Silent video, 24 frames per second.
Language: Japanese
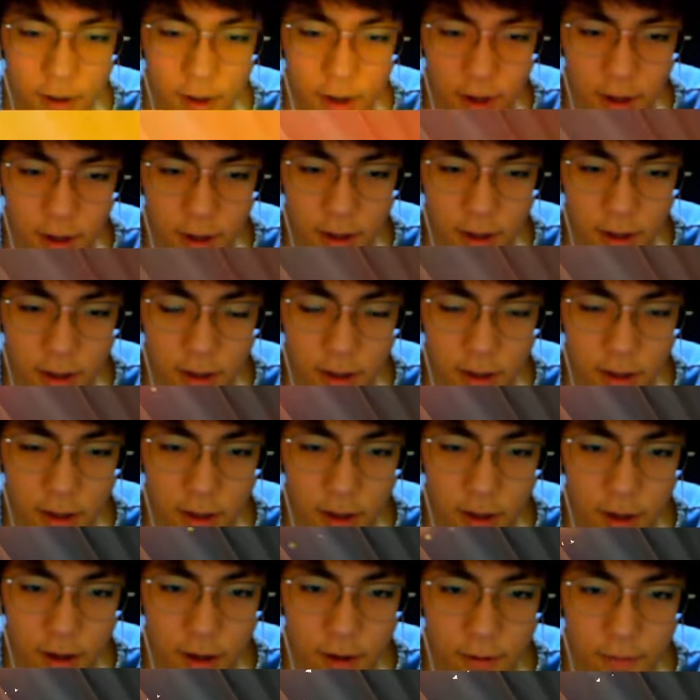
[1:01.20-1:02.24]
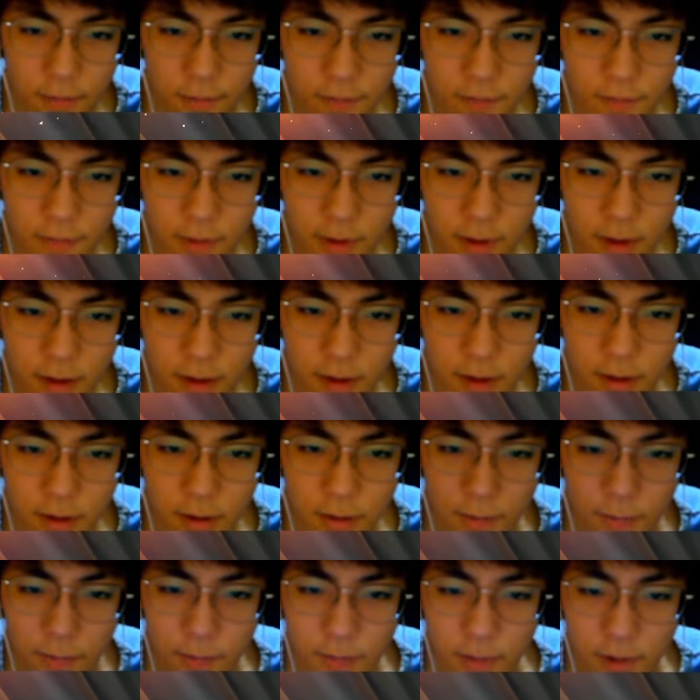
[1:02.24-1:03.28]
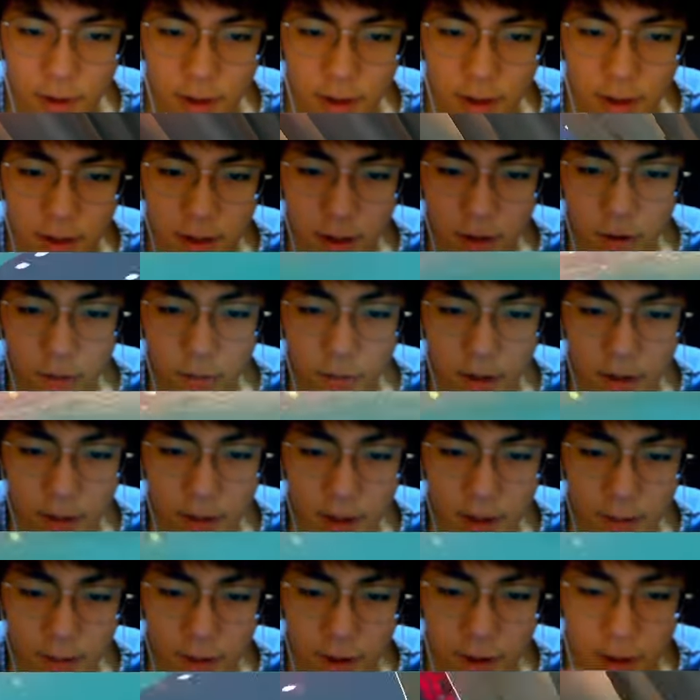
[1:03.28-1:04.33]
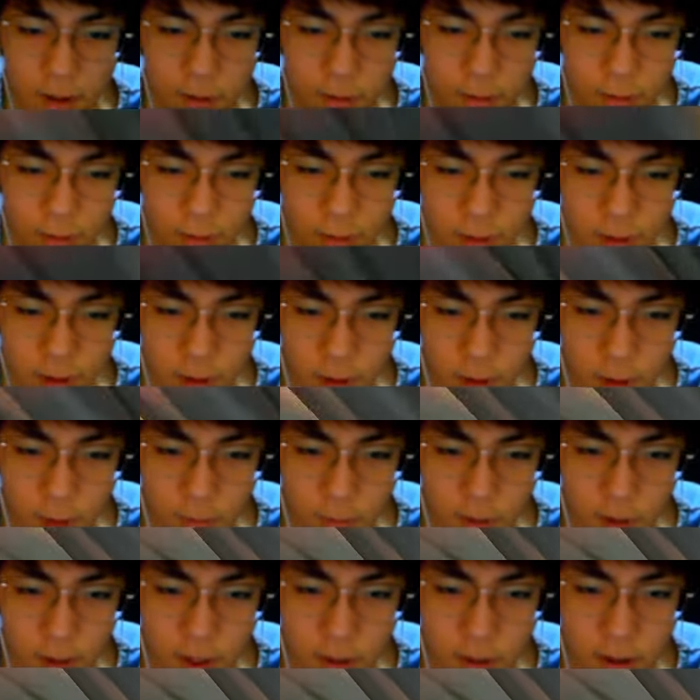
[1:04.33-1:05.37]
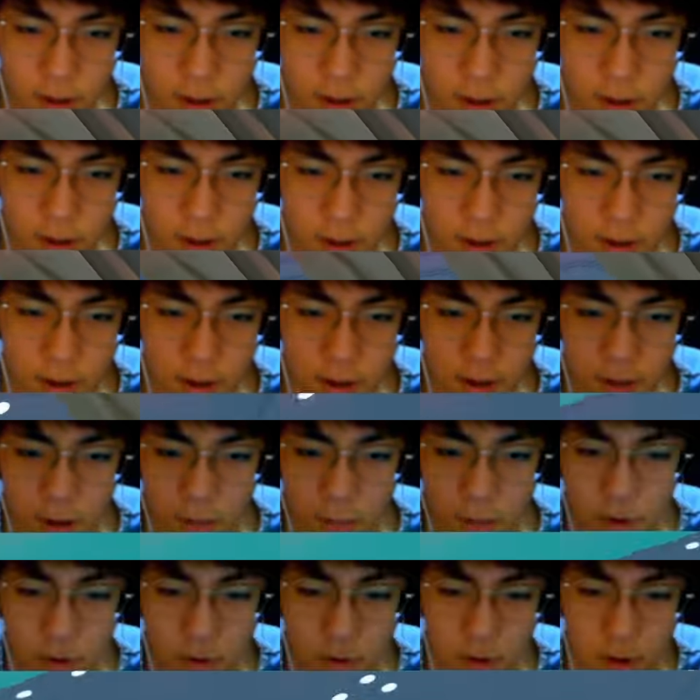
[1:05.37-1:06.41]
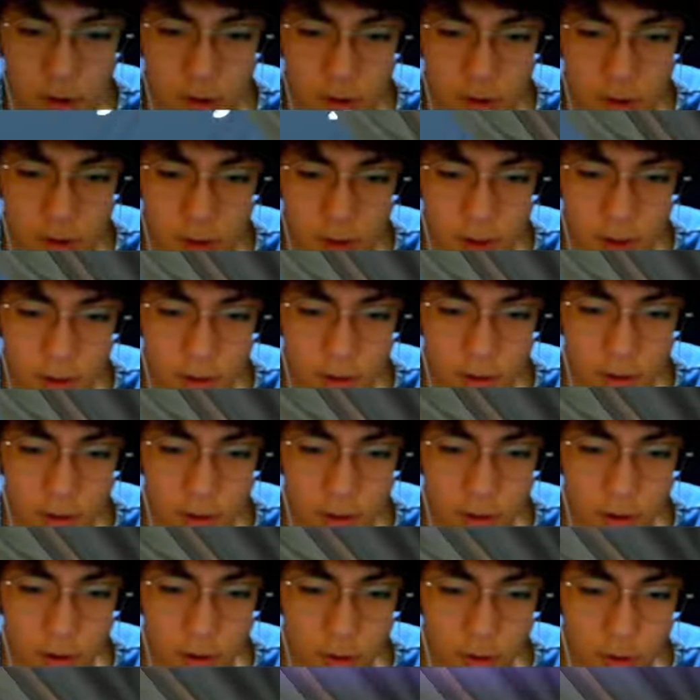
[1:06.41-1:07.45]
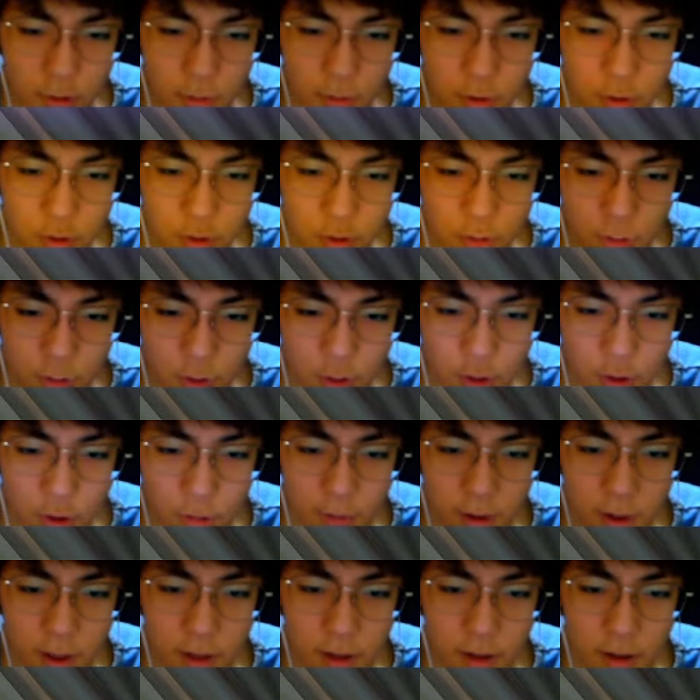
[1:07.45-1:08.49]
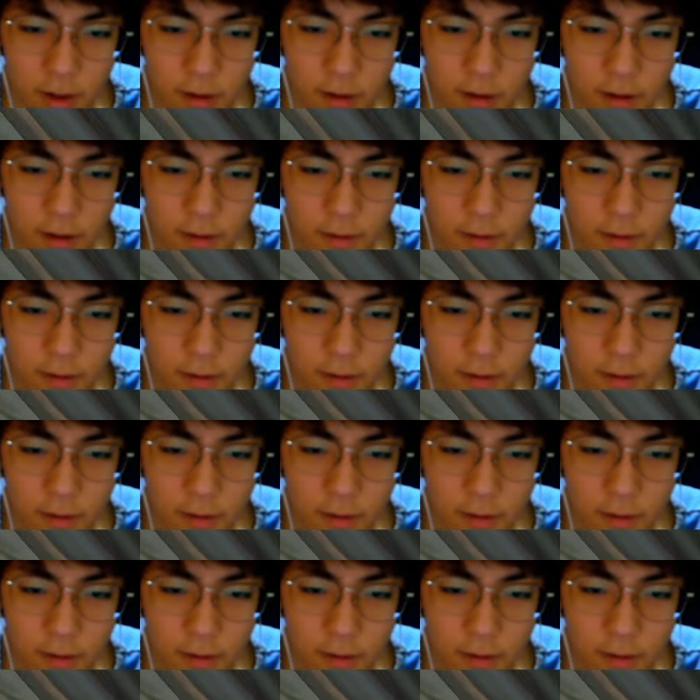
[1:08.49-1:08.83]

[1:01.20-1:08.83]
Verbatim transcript: 開けられて、リセット間に合えばいいけど、リセット間に合わなかったらダメージ食っちゃうし、これも、もうちょっと前出て。